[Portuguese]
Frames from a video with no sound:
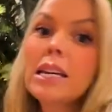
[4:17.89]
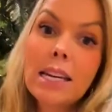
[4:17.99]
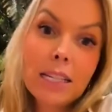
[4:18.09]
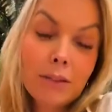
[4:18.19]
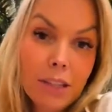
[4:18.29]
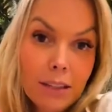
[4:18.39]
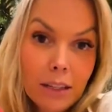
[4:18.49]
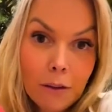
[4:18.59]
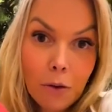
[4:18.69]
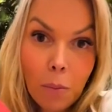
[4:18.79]
E às
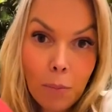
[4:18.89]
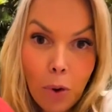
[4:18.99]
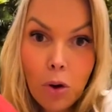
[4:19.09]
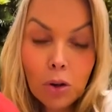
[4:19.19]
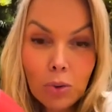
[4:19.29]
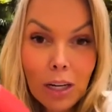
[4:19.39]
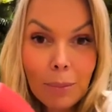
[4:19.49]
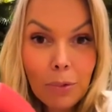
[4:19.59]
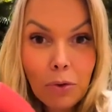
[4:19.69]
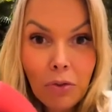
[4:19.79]
vezes levou ponto,
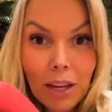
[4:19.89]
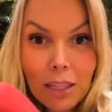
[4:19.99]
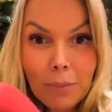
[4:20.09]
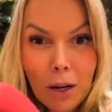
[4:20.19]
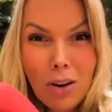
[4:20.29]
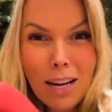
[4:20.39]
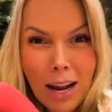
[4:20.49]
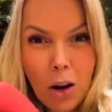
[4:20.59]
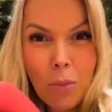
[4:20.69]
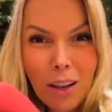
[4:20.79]
ela aproveita para
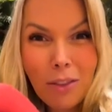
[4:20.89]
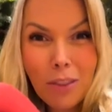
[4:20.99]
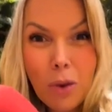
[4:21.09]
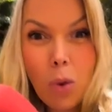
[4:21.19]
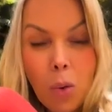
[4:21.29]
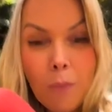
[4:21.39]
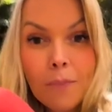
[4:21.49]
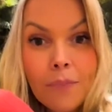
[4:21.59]
olhar como é que ficou.